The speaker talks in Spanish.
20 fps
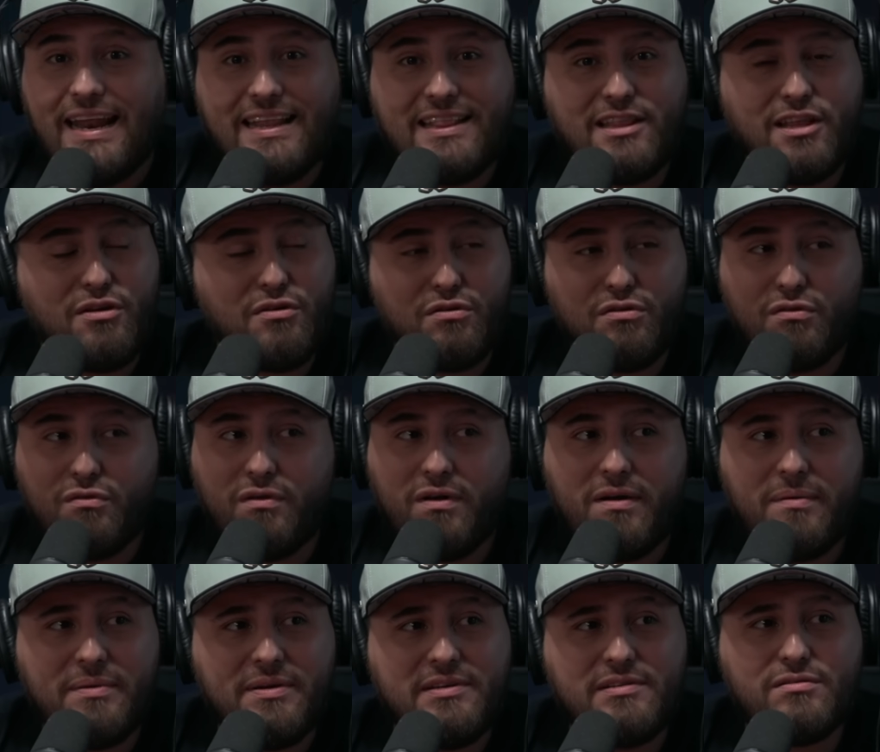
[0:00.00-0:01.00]
neta, yo no lo
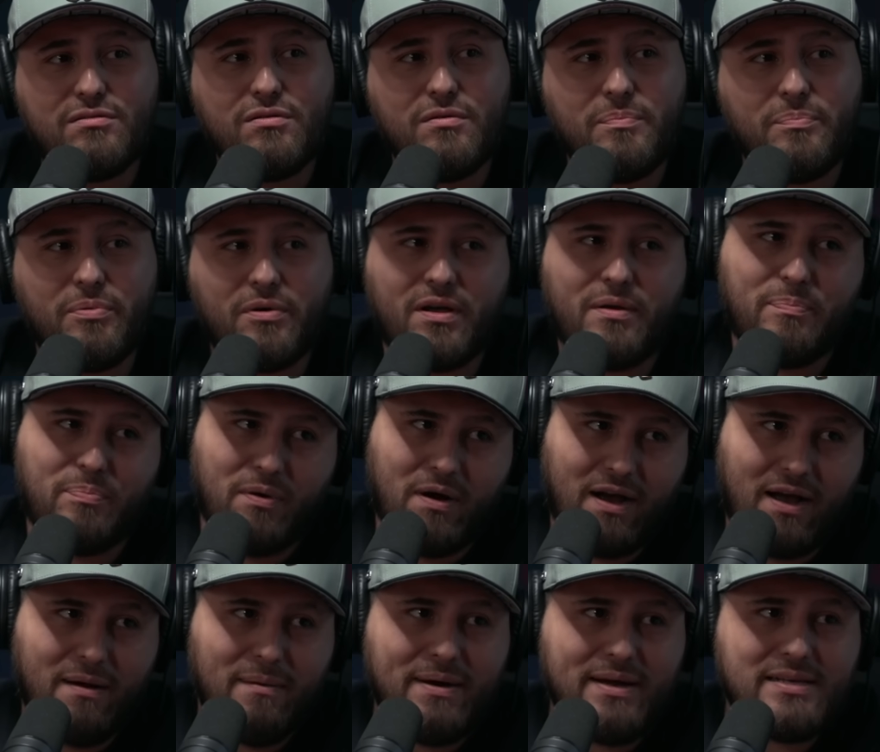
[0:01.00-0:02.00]
he visto porque pues acaba